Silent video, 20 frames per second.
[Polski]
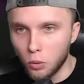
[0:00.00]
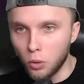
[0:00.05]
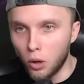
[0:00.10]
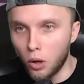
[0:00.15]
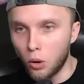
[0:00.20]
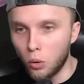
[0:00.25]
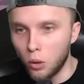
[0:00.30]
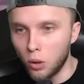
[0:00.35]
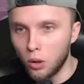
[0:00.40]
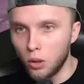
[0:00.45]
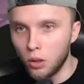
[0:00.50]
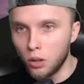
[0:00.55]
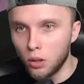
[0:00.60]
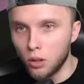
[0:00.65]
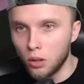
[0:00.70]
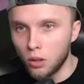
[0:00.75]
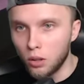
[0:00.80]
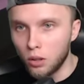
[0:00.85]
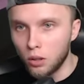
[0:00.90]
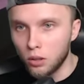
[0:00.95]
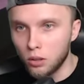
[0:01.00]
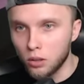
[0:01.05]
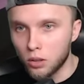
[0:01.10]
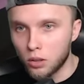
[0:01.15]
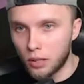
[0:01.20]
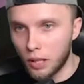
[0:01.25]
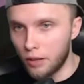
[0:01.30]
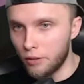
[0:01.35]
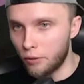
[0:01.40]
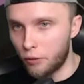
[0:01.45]
Wow!
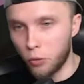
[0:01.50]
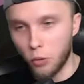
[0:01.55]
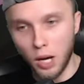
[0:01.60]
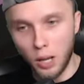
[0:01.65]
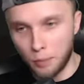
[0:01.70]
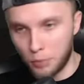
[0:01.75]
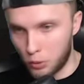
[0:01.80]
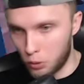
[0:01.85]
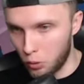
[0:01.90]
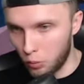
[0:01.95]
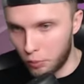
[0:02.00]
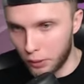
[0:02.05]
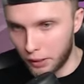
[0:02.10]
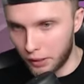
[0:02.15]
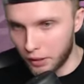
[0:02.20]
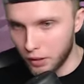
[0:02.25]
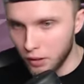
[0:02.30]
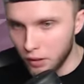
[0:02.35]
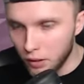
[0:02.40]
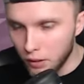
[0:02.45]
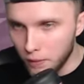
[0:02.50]
Stałem w łeb, super.